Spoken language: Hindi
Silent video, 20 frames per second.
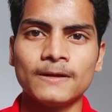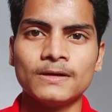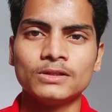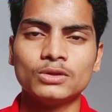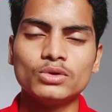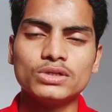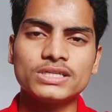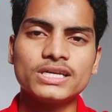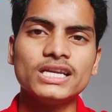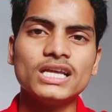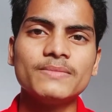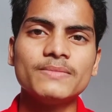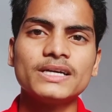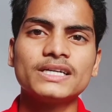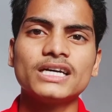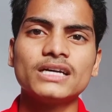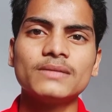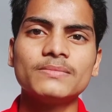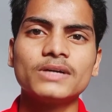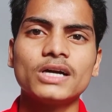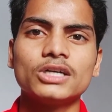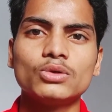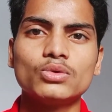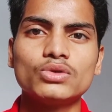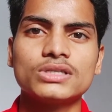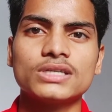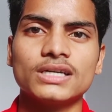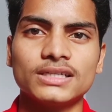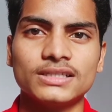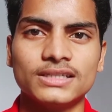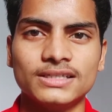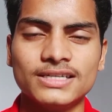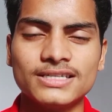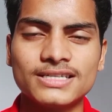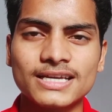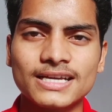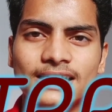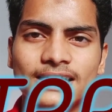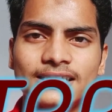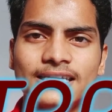तो इसके लिए हम एक टर्म का यूज करते हैं
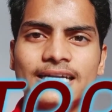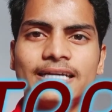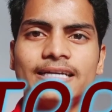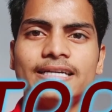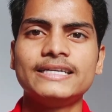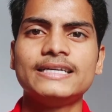जिसे कहते हैं